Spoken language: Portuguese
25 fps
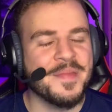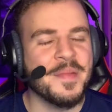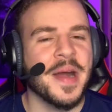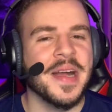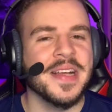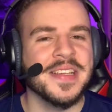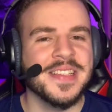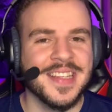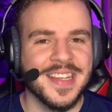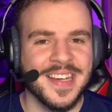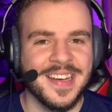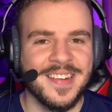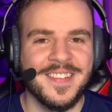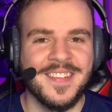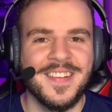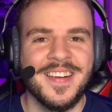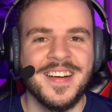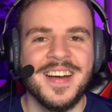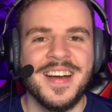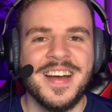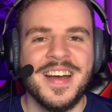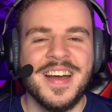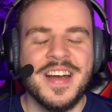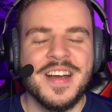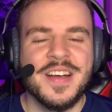mas não.
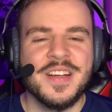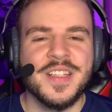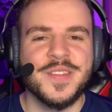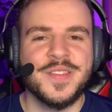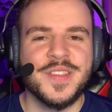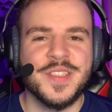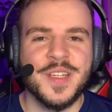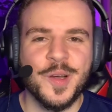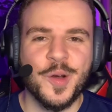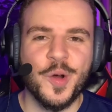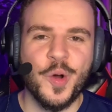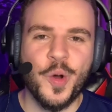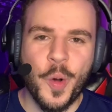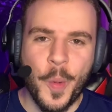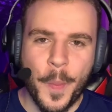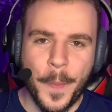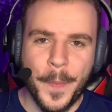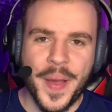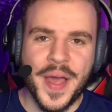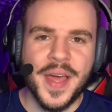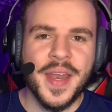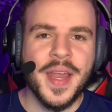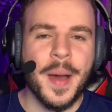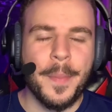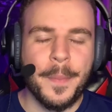Chegou com o
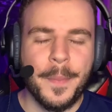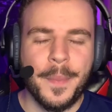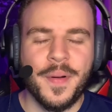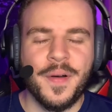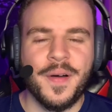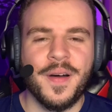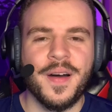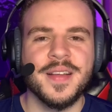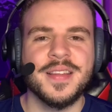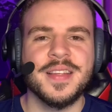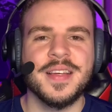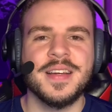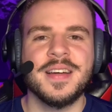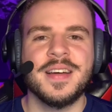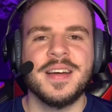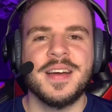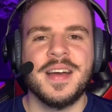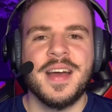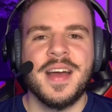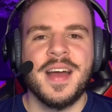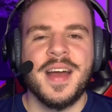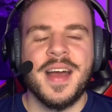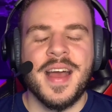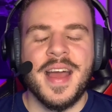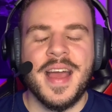pé na porta,
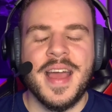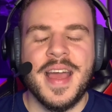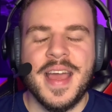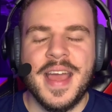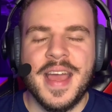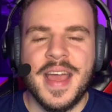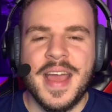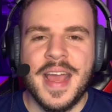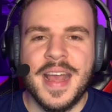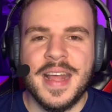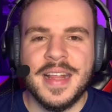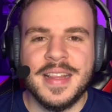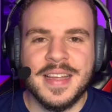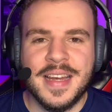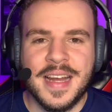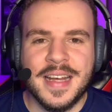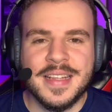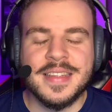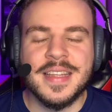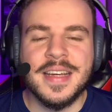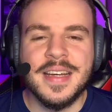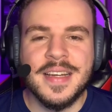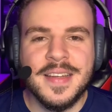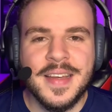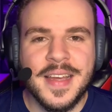é,
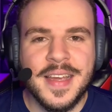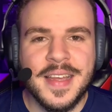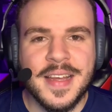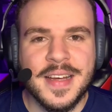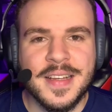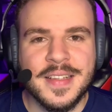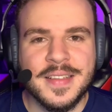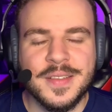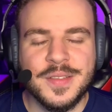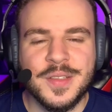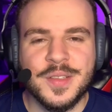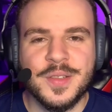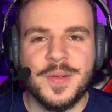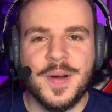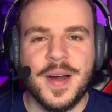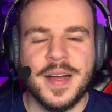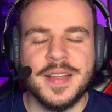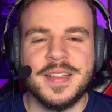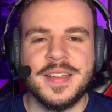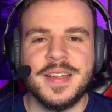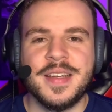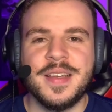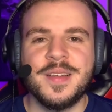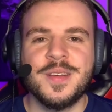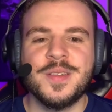retratando aí na, né, dos
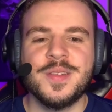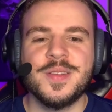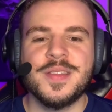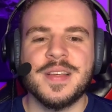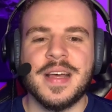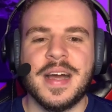quadrinhos